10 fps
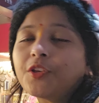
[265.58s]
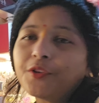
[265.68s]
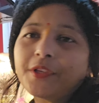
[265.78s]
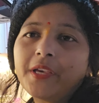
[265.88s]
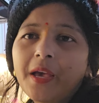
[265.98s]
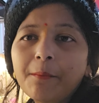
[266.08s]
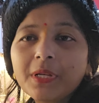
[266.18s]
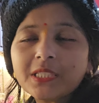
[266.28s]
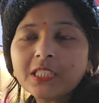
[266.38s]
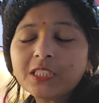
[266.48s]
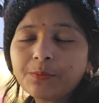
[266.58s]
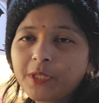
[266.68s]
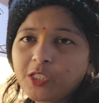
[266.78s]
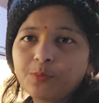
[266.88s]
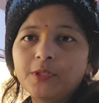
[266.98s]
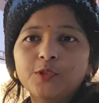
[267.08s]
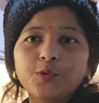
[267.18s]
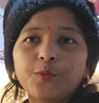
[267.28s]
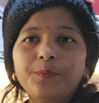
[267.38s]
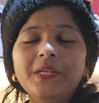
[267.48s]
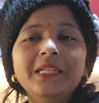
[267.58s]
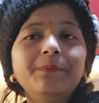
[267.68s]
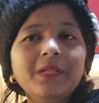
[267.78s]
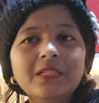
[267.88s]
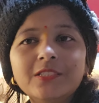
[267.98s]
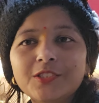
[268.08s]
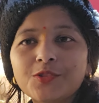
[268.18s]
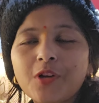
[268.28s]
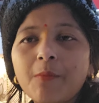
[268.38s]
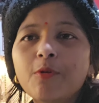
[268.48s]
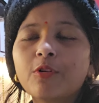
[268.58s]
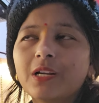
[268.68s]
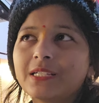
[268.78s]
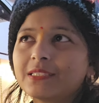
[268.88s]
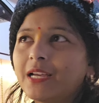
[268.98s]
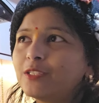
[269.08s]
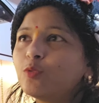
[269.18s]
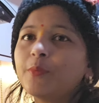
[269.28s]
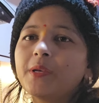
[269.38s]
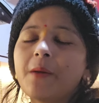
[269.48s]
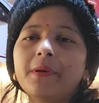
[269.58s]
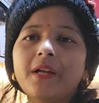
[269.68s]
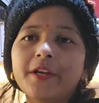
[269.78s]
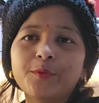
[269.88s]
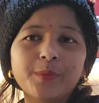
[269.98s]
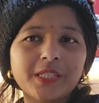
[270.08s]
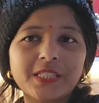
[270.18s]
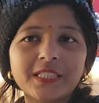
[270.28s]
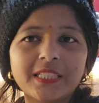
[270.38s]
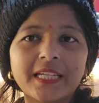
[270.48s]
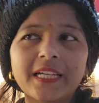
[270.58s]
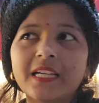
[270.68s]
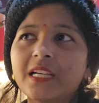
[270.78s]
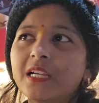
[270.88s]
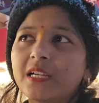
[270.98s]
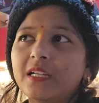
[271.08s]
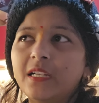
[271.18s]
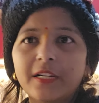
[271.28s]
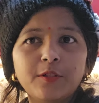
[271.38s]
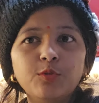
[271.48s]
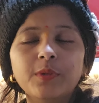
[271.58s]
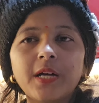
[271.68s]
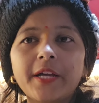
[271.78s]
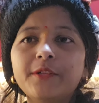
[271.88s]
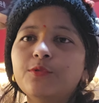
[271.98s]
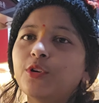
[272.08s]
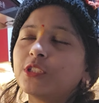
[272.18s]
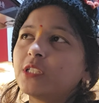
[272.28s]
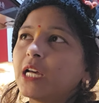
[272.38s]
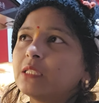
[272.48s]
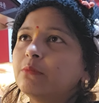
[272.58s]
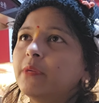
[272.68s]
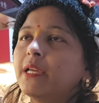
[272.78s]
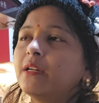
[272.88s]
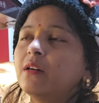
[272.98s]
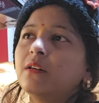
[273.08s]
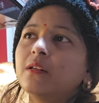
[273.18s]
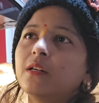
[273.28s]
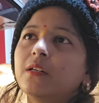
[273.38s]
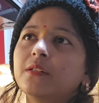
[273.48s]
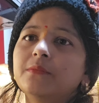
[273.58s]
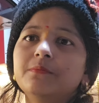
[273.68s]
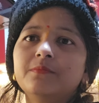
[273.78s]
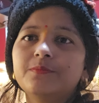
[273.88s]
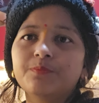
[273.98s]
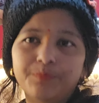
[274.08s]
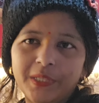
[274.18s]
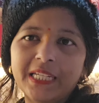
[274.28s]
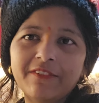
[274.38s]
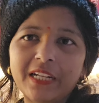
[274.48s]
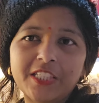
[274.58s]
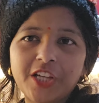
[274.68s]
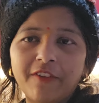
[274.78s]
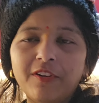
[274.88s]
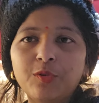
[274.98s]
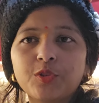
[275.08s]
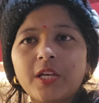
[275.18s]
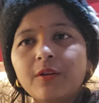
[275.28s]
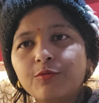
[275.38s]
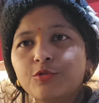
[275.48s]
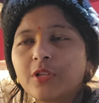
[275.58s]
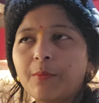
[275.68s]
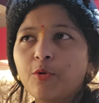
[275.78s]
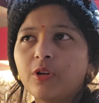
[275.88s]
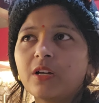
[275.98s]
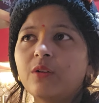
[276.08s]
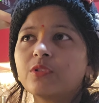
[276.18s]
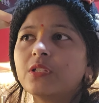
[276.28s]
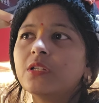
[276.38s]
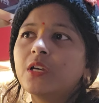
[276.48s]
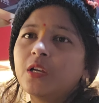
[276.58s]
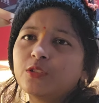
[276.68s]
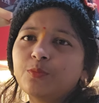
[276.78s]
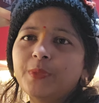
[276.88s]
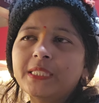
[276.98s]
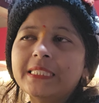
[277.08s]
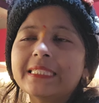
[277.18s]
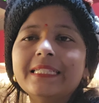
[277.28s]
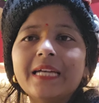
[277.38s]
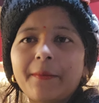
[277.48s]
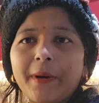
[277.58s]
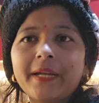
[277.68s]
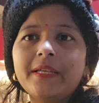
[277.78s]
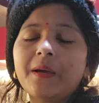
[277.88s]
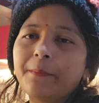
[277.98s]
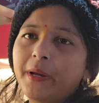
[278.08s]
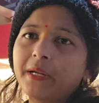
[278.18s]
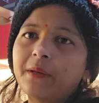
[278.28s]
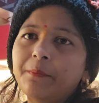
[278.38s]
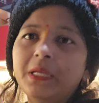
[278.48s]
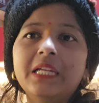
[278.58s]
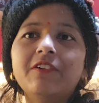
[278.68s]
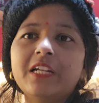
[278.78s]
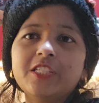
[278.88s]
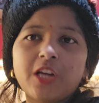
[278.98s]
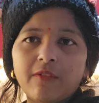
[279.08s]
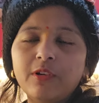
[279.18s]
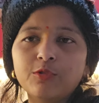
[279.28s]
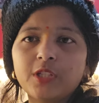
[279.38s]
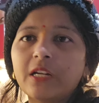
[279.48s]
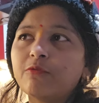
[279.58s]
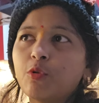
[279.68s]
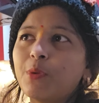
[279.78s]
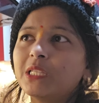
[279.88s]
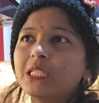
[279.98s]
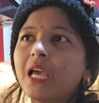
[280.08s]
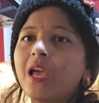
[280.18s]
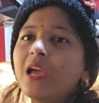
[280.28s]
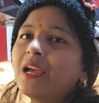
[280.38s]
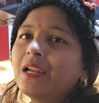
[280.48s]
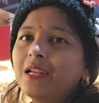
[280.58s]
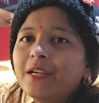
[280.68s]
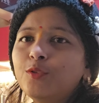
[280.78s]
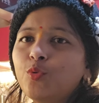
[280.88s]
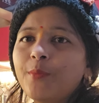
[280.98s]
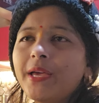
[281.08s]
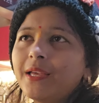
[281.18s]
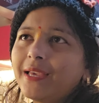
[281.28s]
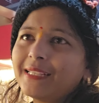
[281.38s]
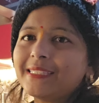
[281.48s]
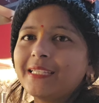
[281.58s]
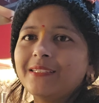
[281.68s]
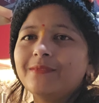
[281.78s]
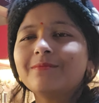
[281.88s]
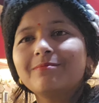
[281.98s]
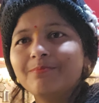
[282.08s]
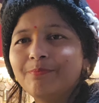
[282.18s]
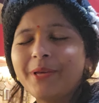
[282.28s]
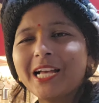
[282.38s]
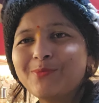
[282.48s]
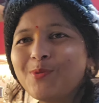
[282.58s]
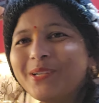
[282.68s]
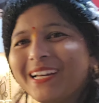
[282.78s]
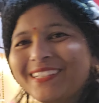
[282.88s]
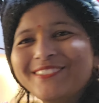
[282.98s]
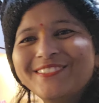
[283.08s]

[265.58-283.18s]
क्योंकि है बसंत पंचमी तो पीली पीली चीज़ों का भोग लगता है तो मैं यहाँ बना रही हूँ बेसन के लड्डू बना रही हूँ और साथ में ना पीले वाले चावल होते हैं उसका भोग लगाऊंगी तो बेसिकली हमारे यहाँ पर ना पीले वाले चावल होते हैं ना वो बनते हैं लड्डू मैं ऐसे ही ब्याज भी बना रही